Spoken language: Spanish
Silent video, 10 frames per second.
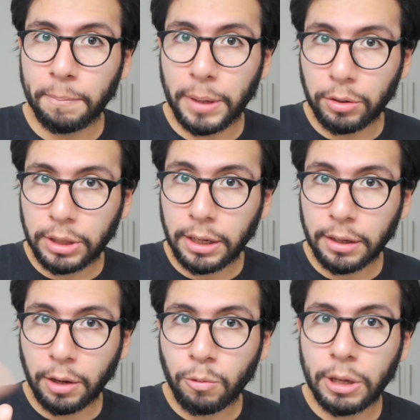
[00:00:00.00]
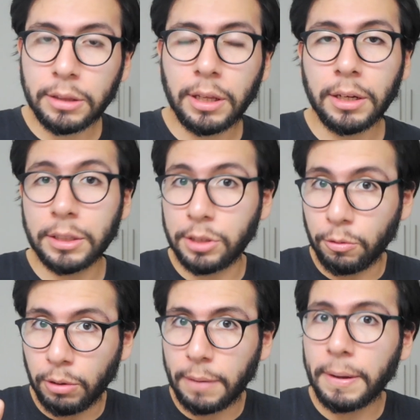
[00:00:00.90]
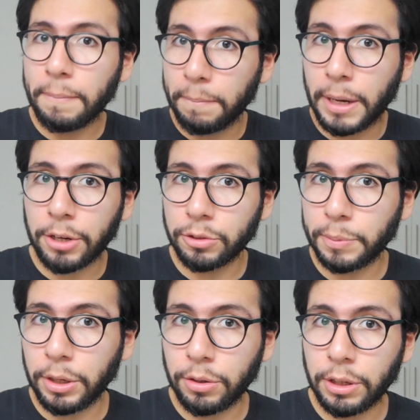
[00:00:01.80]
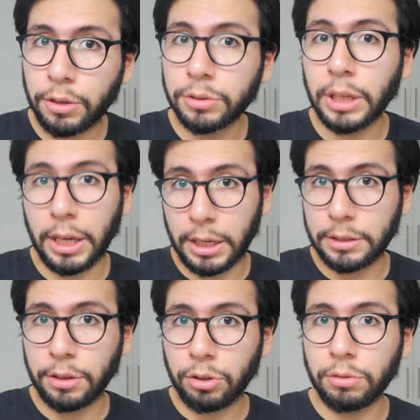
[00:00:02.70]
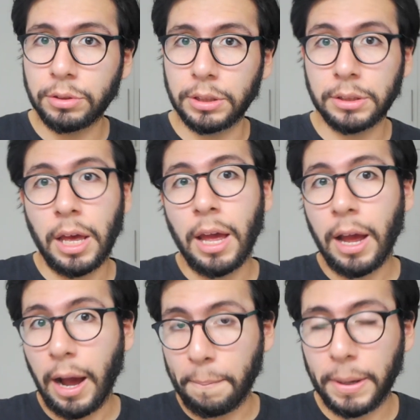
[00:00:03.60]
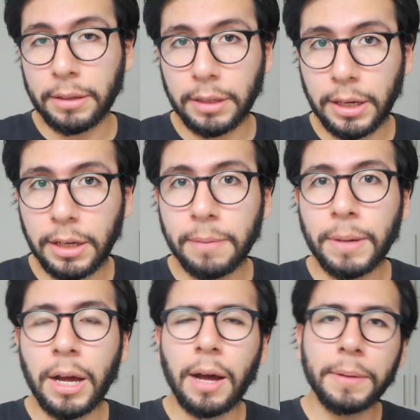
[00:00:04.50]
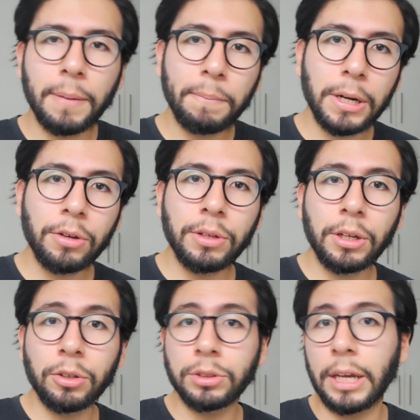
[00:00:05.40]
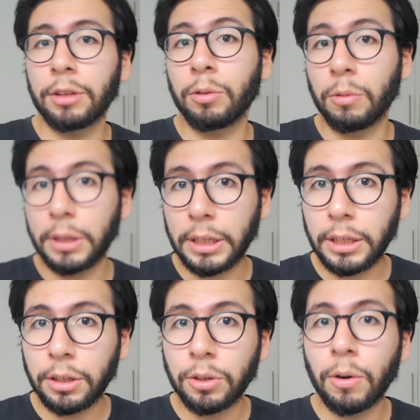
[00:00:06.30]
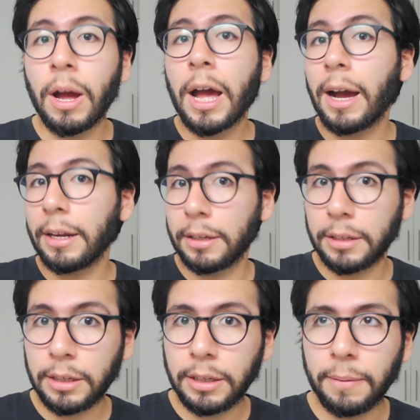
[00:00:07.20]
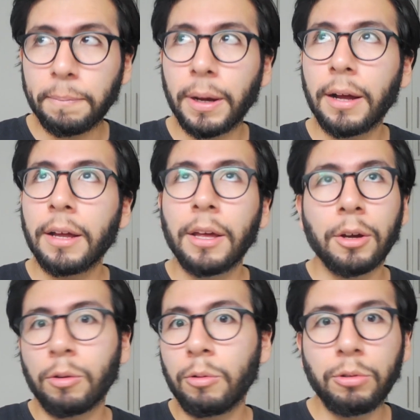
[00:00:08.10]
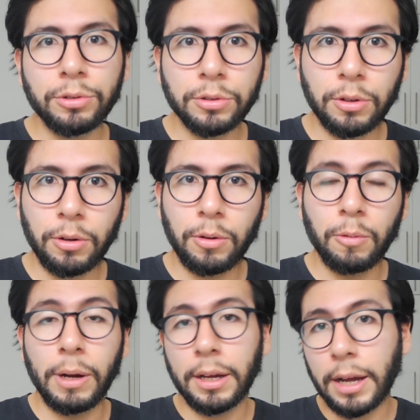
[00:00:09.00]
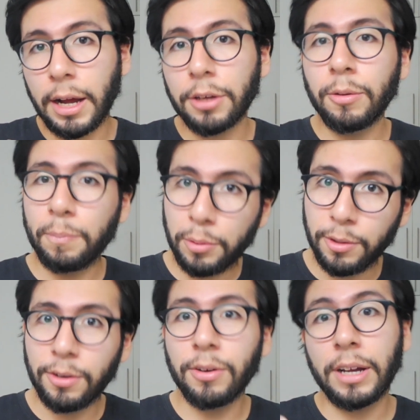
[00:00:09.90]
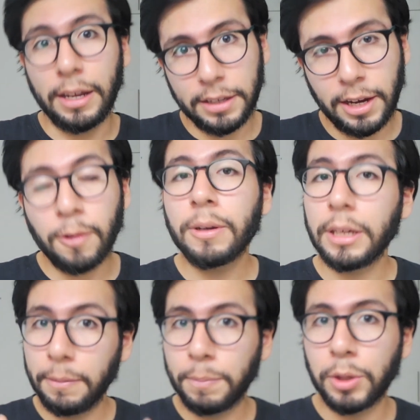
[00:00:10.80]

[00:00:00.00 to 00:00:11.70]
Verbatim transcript: pero tengan en cuenta que circulaban varios periódicos en ese entonces. Aparte de Lima, habían periódicos en Trujillo, Arequipa, Cusco, Huancayo, Puno, Callao y